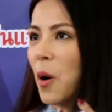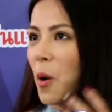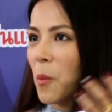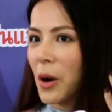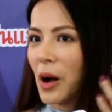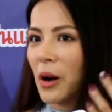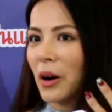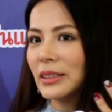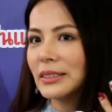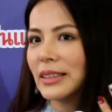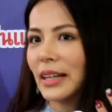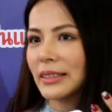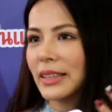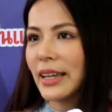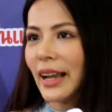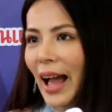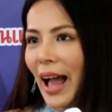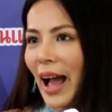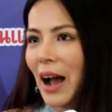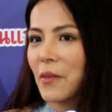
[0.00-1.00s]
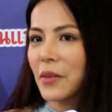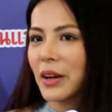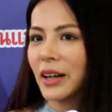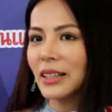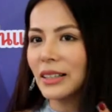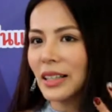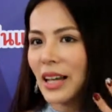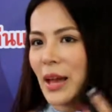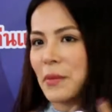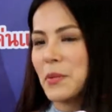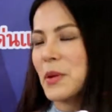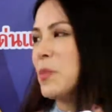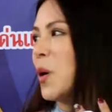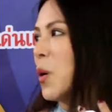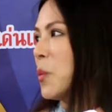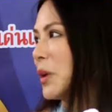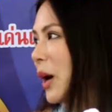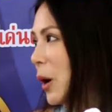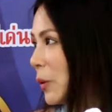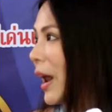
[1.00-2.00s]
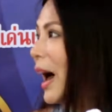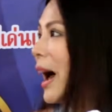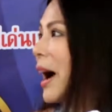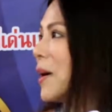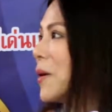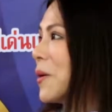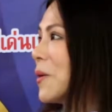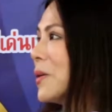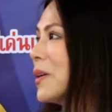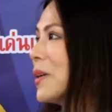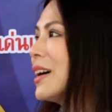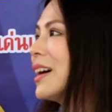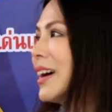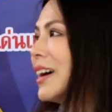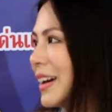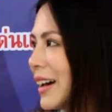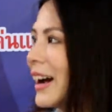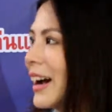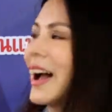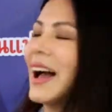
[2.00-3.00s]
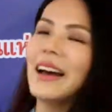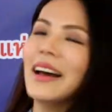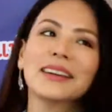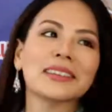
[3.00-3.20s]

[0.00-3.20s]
ผมเขาก็จากที่ขาวแล้วก็กลายเป็นผมเทาๆนะคะ